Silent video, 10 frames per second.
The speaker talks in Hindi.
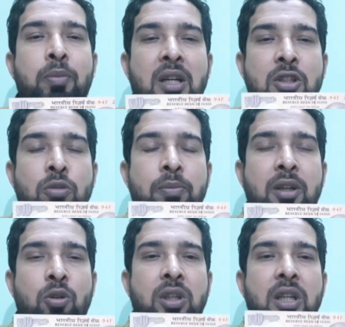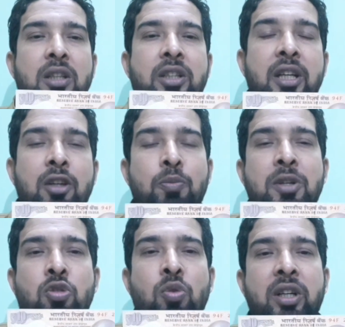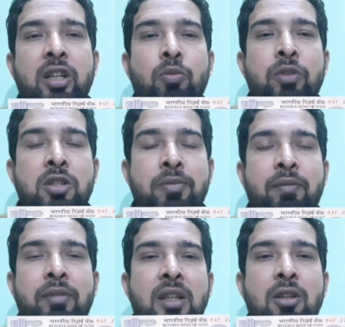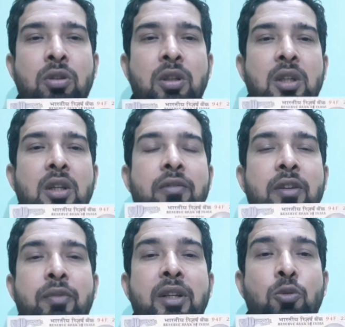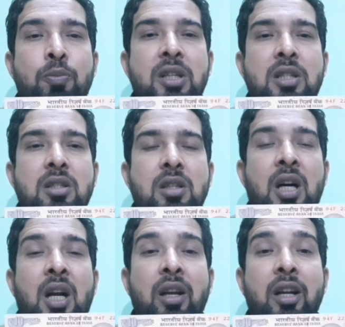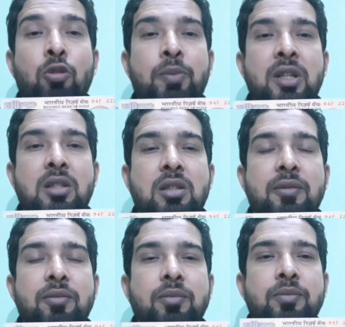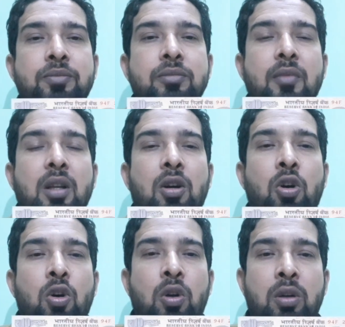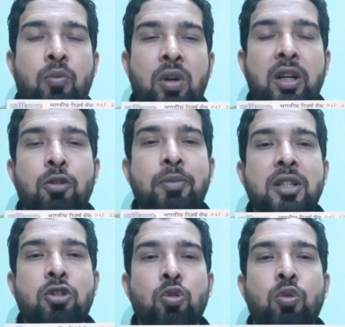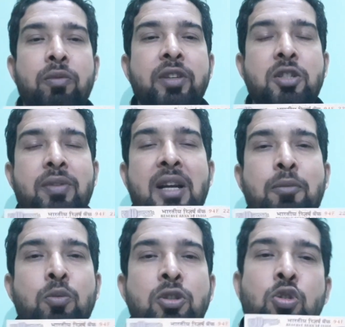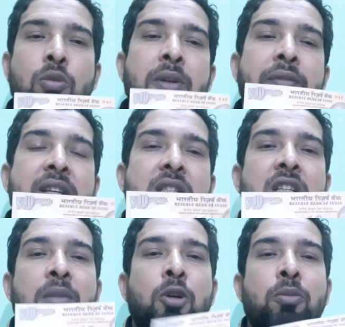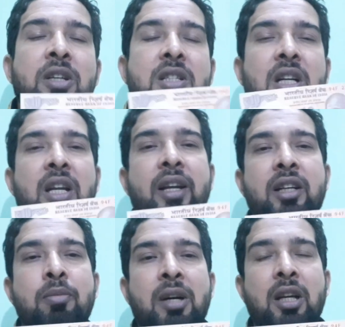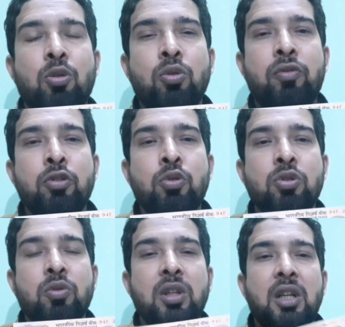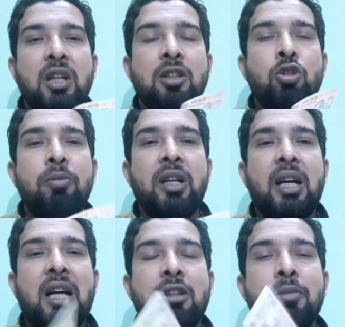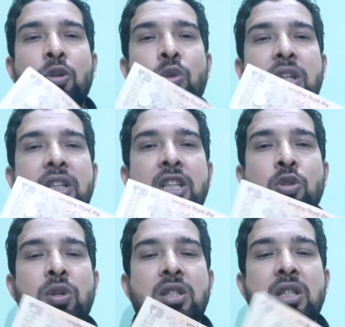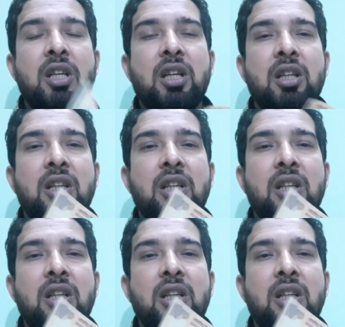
पाँच रुपया हो यानी टेन रुपीज़ ट्वेंटी रुपीज़ फिफ्टीन फिफ्टी रुपीज़ हंड्रेड रुपीज़ और वन रुपीज़ टू रुपीज़ फाइव रुपीज़ जो भी फैंसी नंबर हो मैं इसका डायरेक्ट बायर हूँ तो दोस्तों जो मेरे हाथ में नोट है ये यू है